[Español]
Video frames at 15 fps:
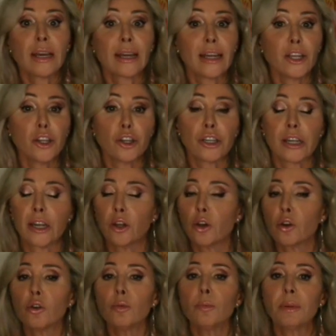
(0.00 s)
aquellos que
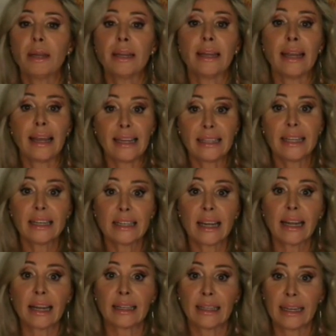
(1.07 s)
no cumplen estas
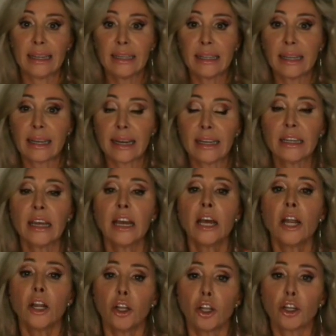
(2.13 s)
características
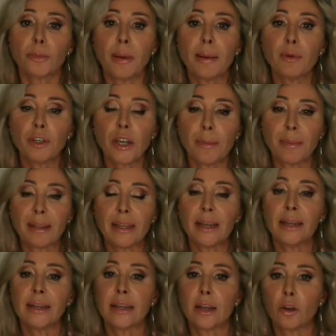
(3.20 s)
los vamos a
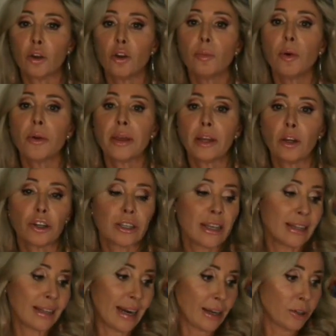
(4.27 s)
meter en el grupo de los
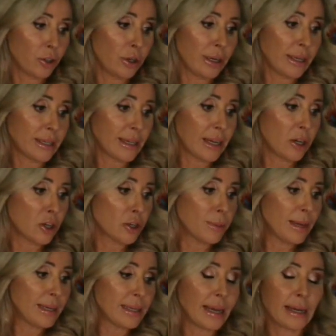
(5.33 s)
detractores, que los
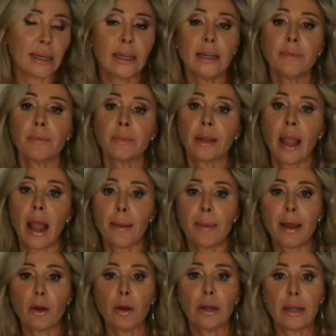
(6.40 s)
veis aquí
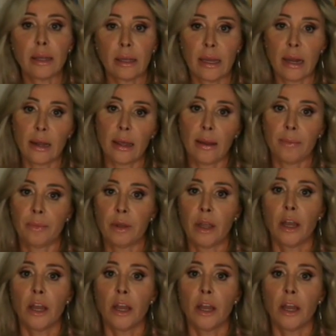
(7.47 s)
abajo a la izquierda,